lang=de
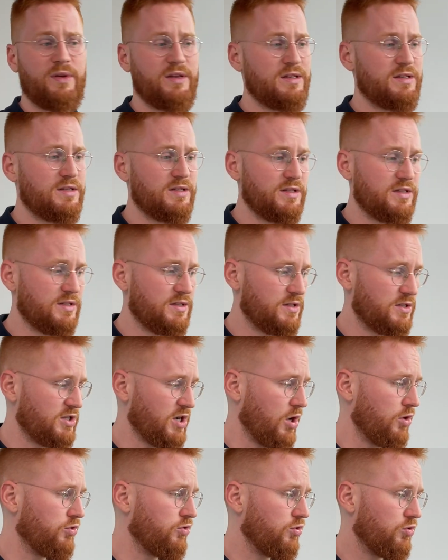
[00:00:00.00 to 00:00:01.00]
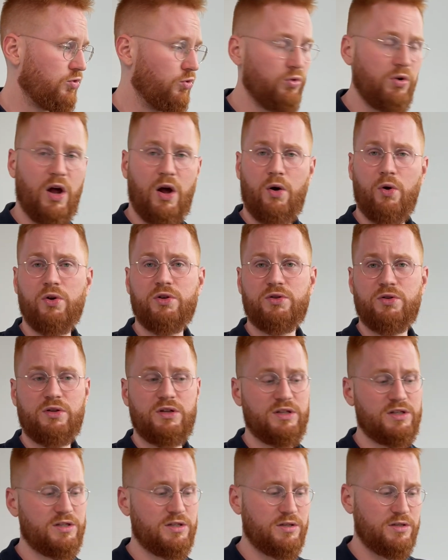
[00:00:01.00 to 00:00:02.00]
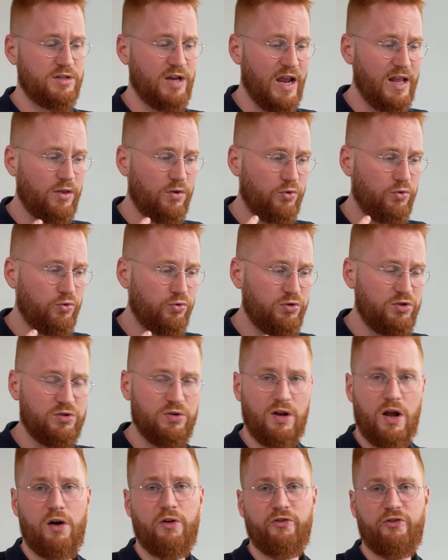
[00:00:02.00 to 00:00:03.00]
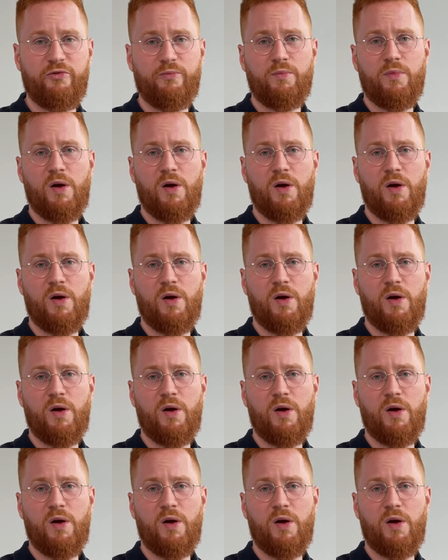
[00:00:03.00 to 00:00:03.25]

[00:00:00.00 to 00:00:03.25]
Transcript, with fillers: es, es schaut doch gut aus und es scheint doch gut zu laufen,